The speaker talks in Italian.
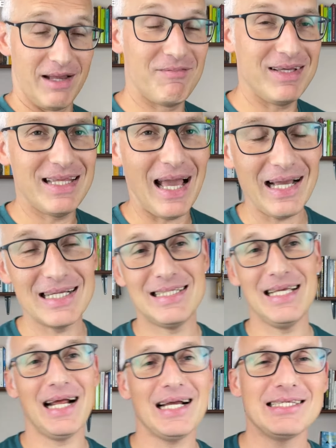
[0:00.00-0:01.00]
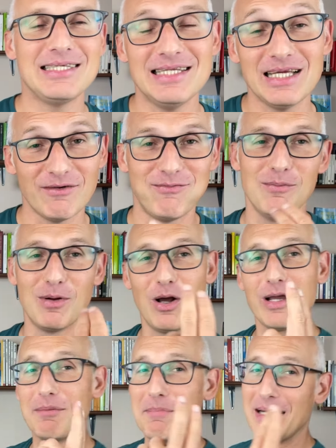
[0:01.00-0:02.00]
e vedi anche questi ragazzini che fumano
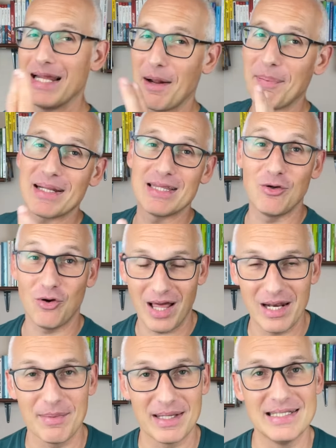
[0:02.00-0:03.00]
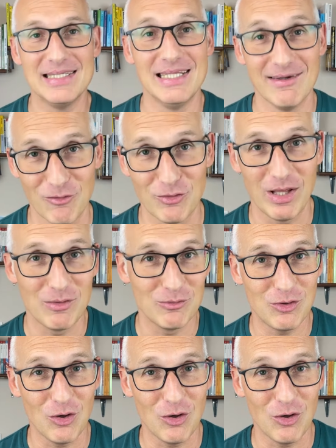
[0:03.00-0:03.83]
anche in maniera particolare perché si devono dare un